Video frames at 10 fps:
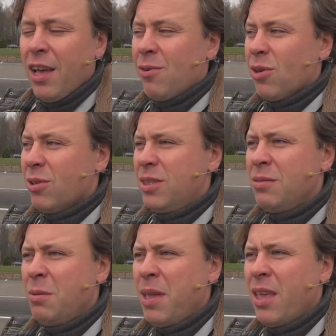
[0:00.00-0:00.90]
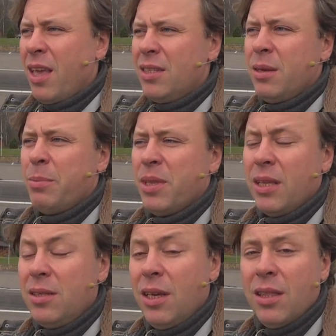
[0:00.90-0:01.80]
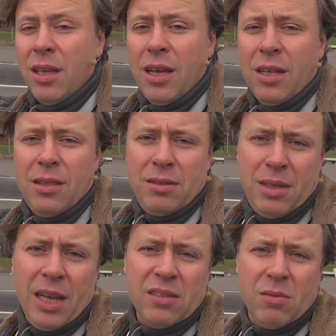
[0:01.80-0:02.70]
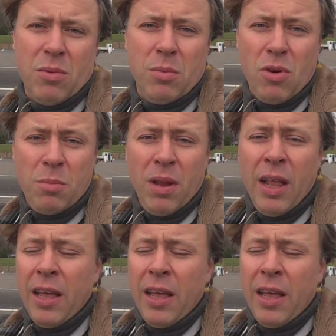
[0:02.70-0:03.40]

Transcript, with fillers: Вот. Но тем не менее, если подойти это с трезвым умом,